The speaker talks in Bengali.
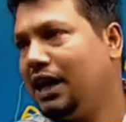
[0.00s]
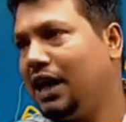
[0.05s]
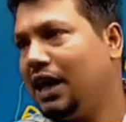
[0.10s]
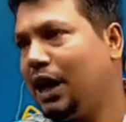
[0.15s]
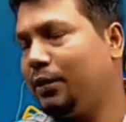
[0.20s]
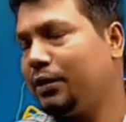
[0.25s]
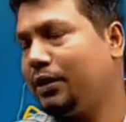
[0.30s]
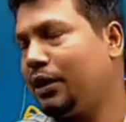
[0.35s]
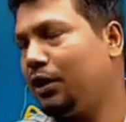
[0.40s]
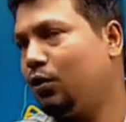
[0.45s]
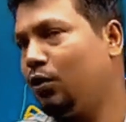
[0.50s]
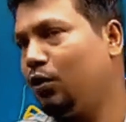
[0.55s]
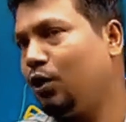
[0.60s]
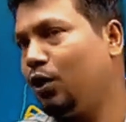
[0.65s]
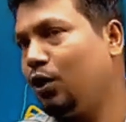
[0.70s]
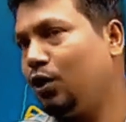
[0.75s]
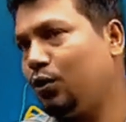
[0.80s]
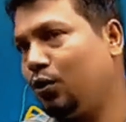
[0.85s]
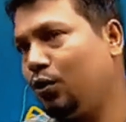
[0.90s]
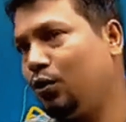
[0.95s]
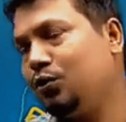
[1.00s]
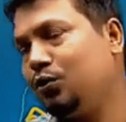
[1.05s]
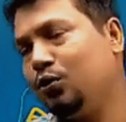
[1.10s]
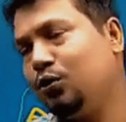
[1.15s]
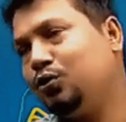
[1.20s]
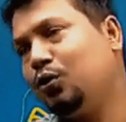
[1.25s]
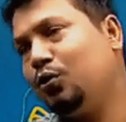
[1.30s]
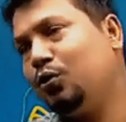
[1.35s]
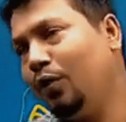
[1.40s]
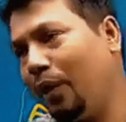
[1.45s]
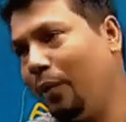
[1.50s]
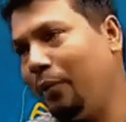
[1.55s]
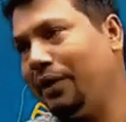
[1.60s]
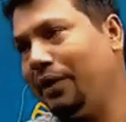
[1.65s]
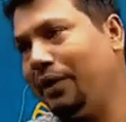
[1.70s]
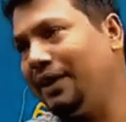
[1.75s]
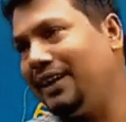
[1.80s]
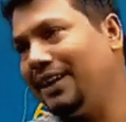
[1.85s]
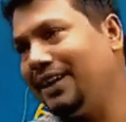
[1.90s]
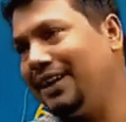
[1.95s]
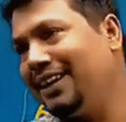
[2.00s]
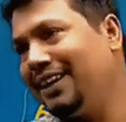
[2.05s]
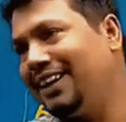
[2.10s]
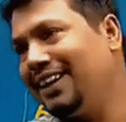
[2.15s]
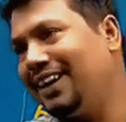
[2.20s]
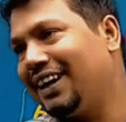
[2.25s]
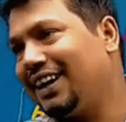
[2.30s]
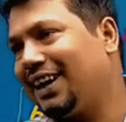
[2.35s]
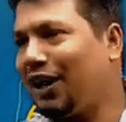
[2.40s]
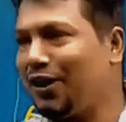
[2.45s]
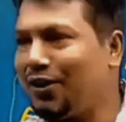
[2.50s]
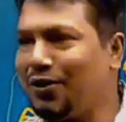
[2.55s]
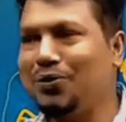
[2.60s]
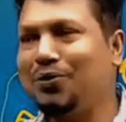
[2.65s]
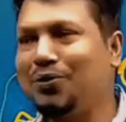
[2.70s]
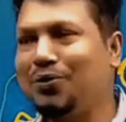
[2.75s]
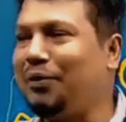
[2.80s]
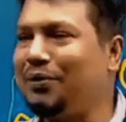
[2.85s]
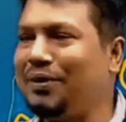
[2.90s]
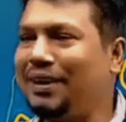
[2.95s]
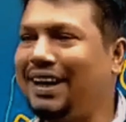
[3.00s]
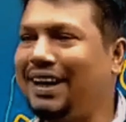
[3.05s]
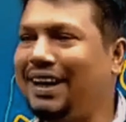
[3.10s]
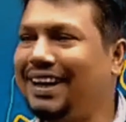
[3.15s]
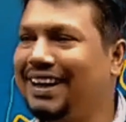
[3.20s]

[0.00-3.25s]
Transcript: আমাদের কি অতক্ষণ ধৈর্য কুলাবে কারোই কুলাবে না